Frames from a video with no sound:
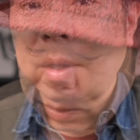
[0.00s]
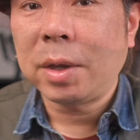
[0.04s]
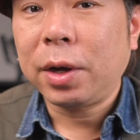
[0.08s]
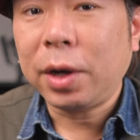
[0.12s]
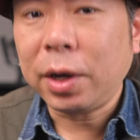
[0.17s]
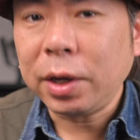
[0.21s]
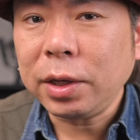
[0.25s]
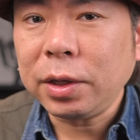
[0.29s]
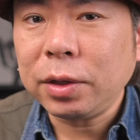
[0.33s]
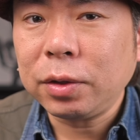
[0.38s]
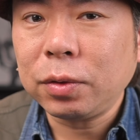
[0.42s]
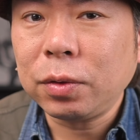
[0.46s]

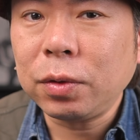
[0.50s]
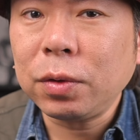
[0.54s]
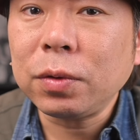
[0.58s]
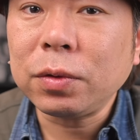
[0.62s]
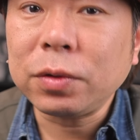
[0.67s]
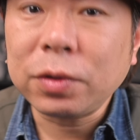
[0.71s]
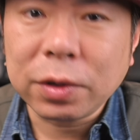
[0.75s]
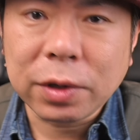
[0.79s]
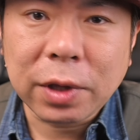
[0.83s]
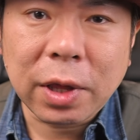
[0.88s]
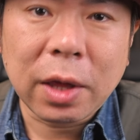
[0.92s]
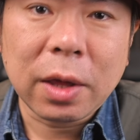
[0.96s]
はい、というこ
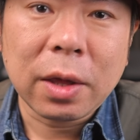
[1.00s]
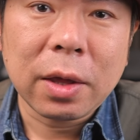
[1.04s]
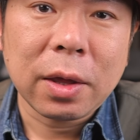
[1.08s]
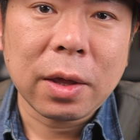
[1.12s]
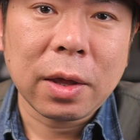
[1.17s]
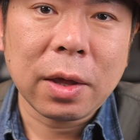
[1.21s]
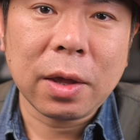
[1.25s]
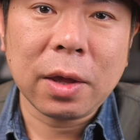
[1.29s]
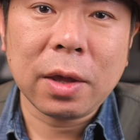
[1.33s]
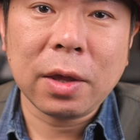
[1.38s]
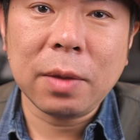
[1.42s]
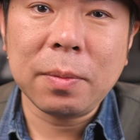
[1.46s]
とでね、
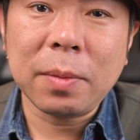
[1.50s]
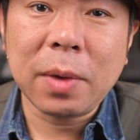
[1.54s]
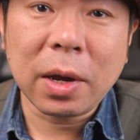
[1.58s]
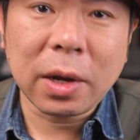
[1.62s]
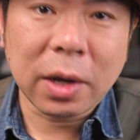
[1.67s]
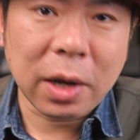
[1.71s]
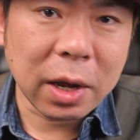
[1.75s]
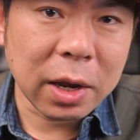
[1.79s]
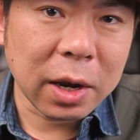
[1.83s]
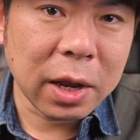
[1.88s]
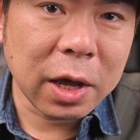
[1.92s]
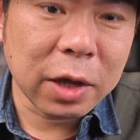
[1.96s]
えー、今
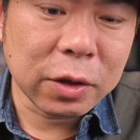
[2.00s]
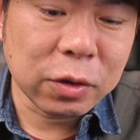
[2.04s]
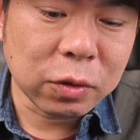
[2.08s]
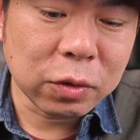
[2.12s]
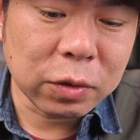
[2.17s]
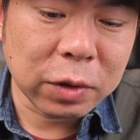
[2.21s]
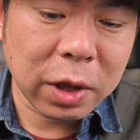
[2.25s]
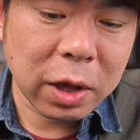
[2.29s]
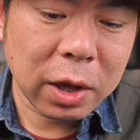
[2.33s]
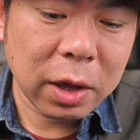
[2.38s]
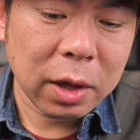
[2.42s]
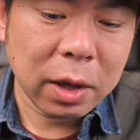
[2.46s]
からちょっ
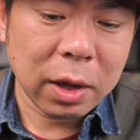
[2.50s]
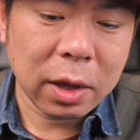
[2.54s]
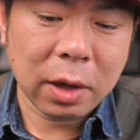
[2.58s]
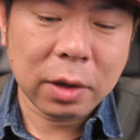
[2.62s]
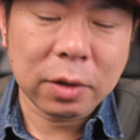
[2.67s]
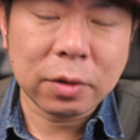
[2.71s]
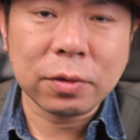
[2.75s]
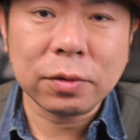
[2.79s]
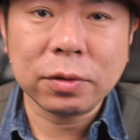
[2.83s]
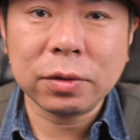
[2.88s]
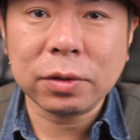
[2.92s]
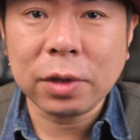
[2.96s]
とね、
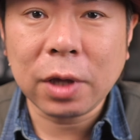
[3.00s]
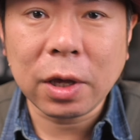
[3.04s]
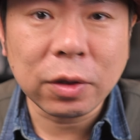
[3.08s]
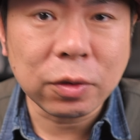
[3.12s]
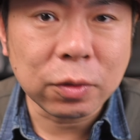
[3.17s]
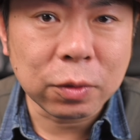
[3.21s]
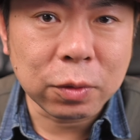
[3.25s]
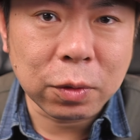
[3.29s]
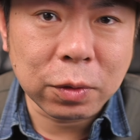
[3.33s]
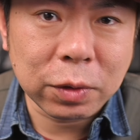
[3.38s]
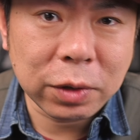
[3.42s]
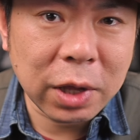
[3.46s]

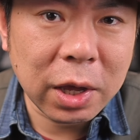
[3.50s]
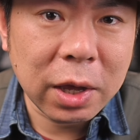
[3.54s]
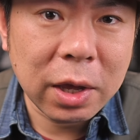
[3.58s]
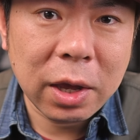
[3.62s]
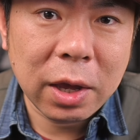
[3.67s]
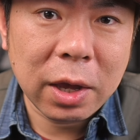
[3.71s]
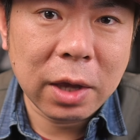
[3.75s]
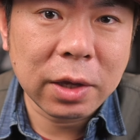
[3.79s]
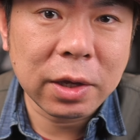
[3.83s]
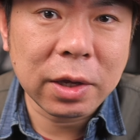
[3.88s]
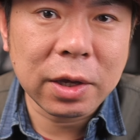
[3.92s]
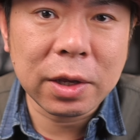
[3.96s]
X8 の方にね、
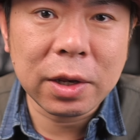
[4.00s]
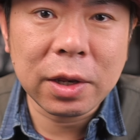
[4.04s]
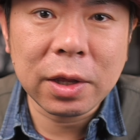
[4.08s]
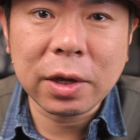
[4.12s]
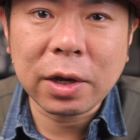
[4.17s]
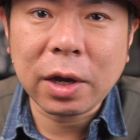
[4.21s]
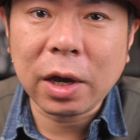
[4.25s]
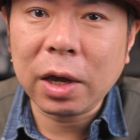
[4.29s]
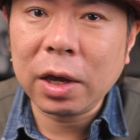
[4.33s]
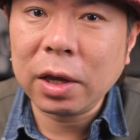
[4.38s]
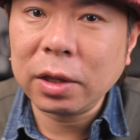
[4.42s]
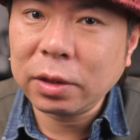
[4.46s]
え切り
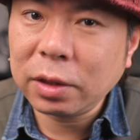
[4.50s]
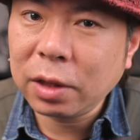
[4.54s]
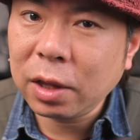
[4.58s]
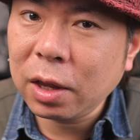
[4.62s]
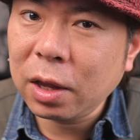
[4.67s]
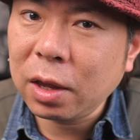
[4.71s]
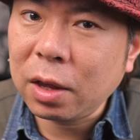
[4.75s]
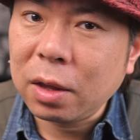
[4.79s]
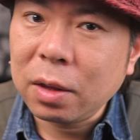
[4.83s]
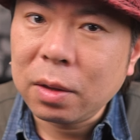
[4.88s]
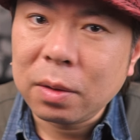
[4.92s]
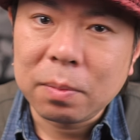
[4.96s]
替え
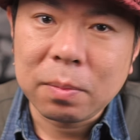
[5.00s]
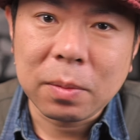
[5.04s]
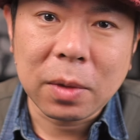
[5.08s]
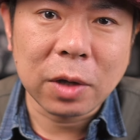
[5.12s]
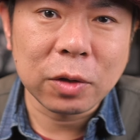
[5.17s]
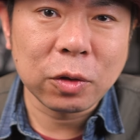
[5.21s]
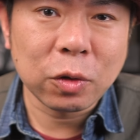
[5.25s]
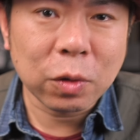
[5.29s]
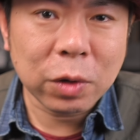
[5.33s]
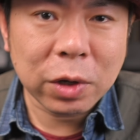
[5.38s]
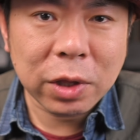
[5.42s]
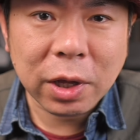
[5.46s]
て、まあ、
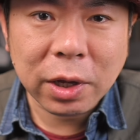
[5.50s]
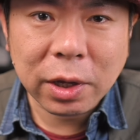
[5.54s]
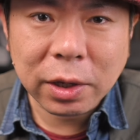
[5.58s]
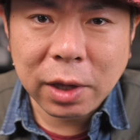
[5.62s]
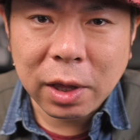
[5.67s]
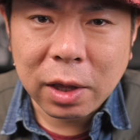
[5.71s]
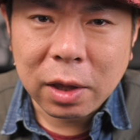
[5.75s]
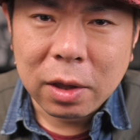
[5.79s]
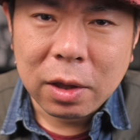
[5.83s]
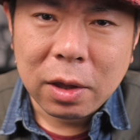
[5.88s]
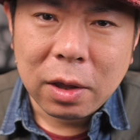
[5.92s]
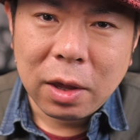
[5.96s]
どれだけ
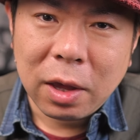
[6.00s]
ね、